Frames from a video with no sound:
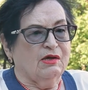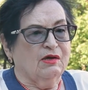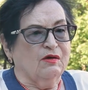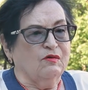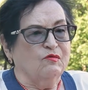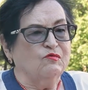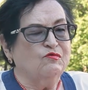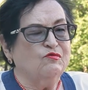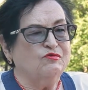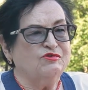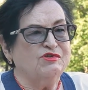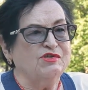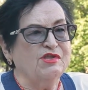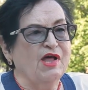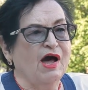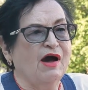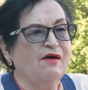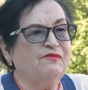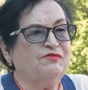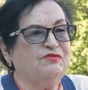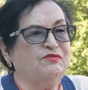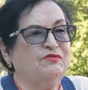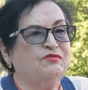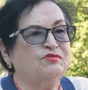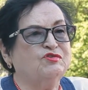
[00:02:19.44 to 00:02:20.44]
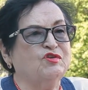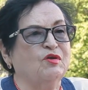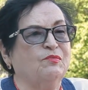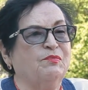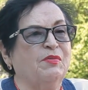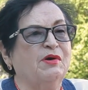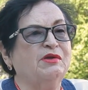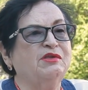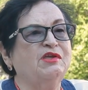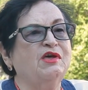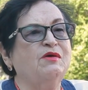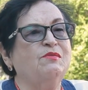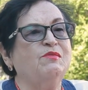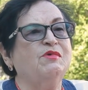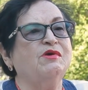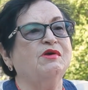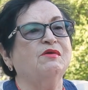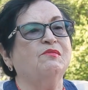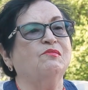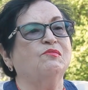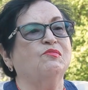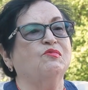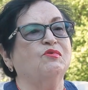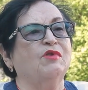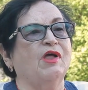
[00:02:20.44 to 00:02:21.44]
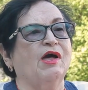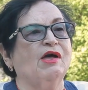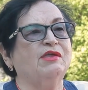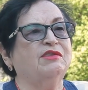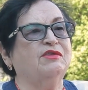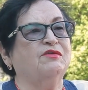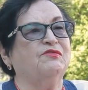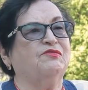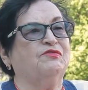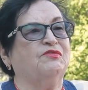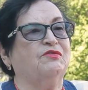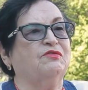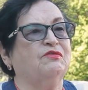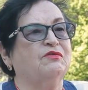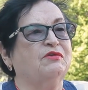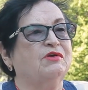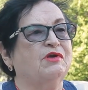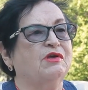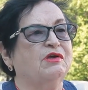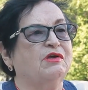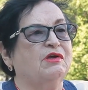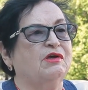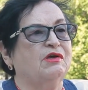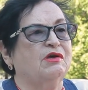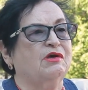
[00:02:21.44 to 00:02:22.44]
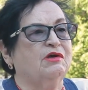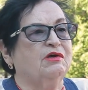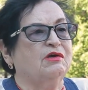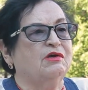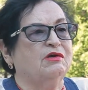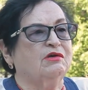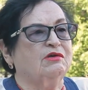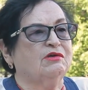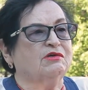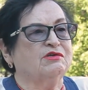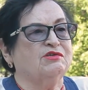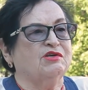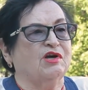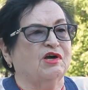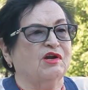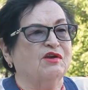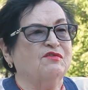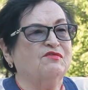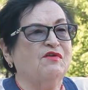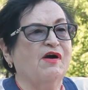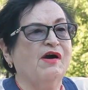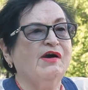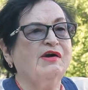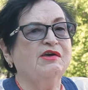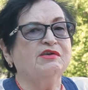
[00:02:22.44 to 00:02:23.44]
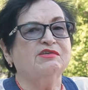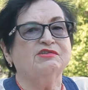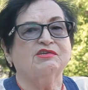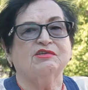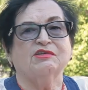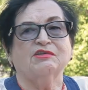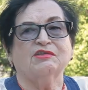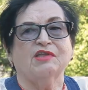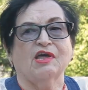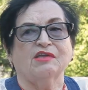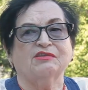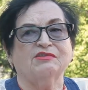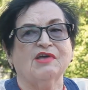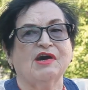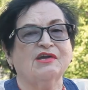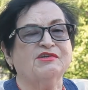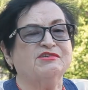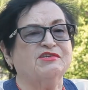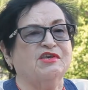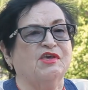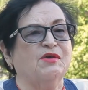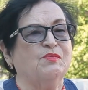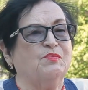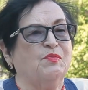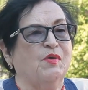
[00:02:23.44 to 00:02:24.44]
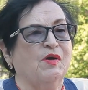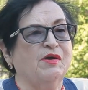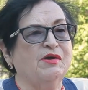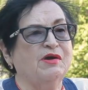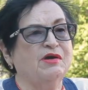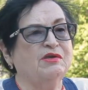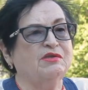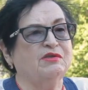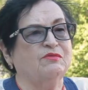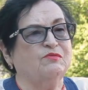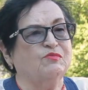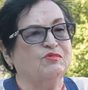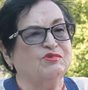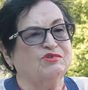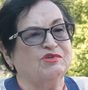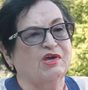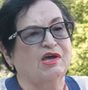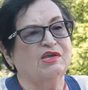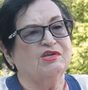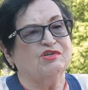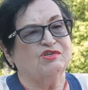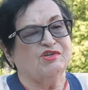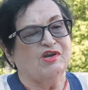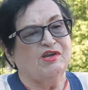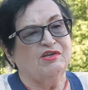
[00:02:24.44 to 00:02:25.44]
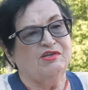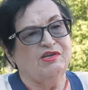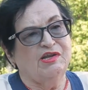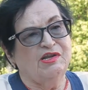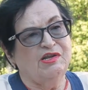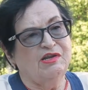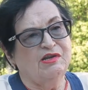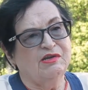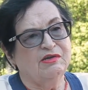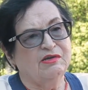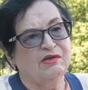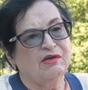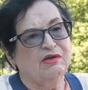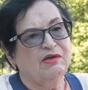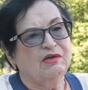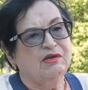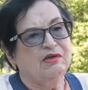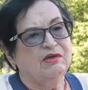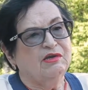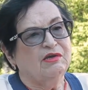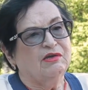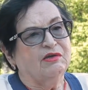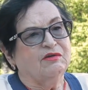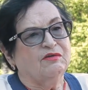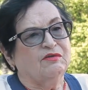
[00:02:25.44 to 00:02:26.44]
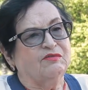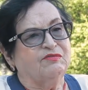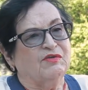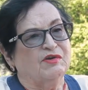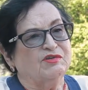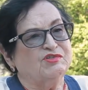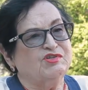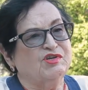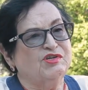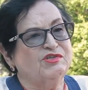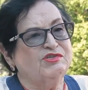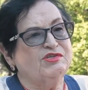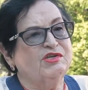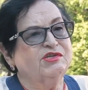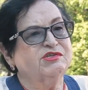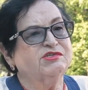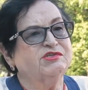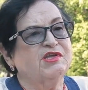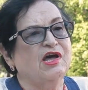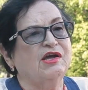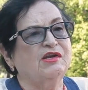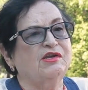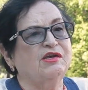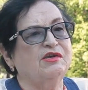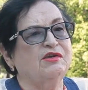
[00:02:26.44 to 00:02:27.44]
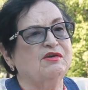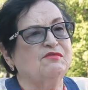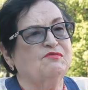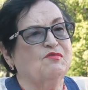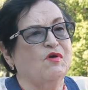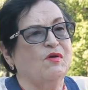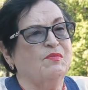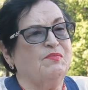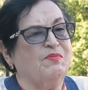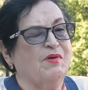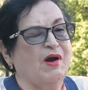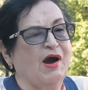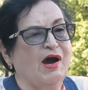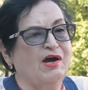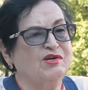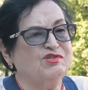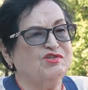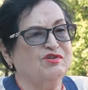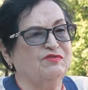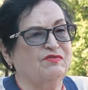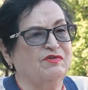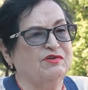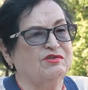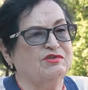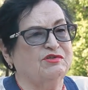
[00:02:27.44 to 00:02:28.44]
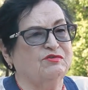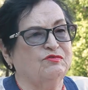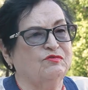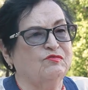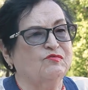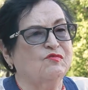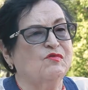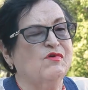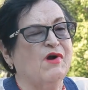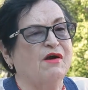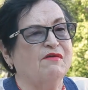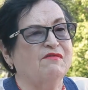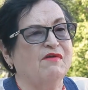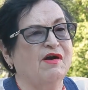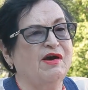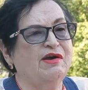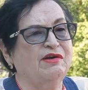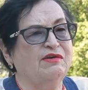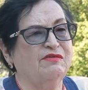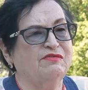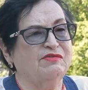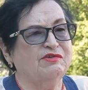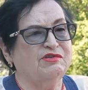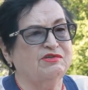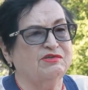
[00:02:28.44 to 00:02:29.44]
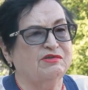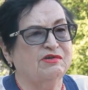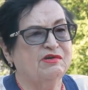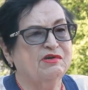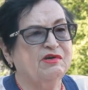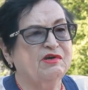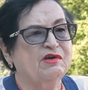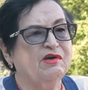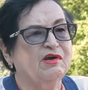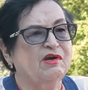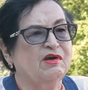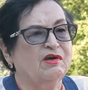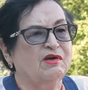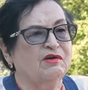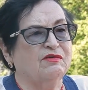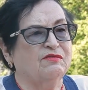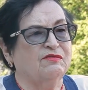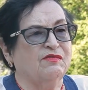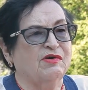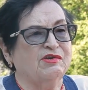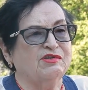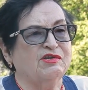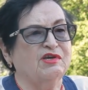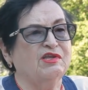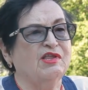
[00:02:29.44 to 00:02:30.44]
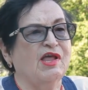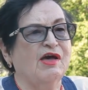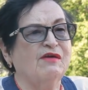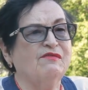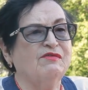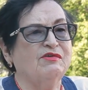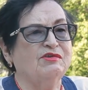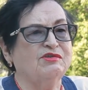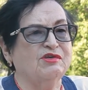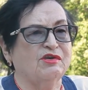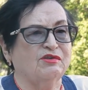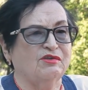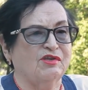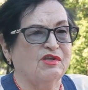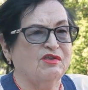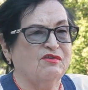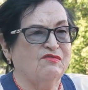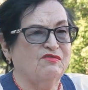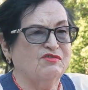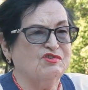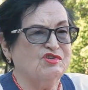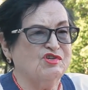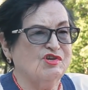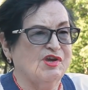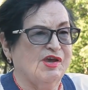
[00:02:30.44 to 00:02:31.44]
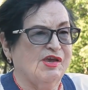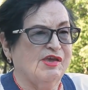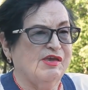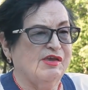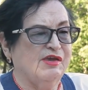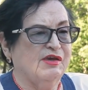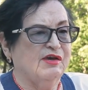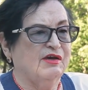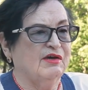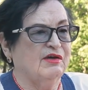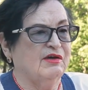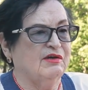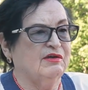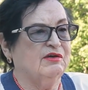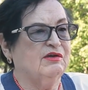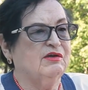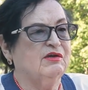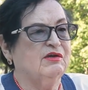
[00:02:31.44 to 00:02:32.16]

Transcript: Узнав, что под именем Булатов скрывается татарский поэт Мусад Джалиль, фашисты стали его обхаживать, уговаривать возглавить это движение.